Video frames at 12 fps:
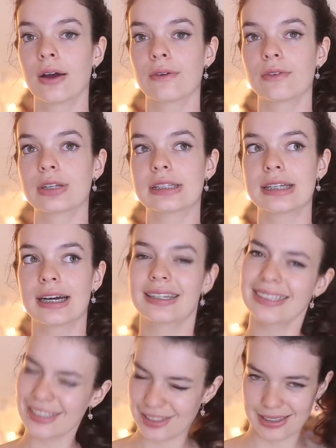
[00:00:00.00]
você
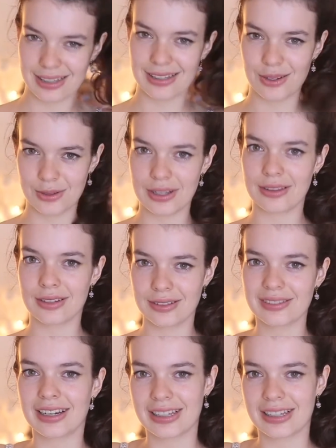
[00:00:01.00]
além de estar tá se ausentando da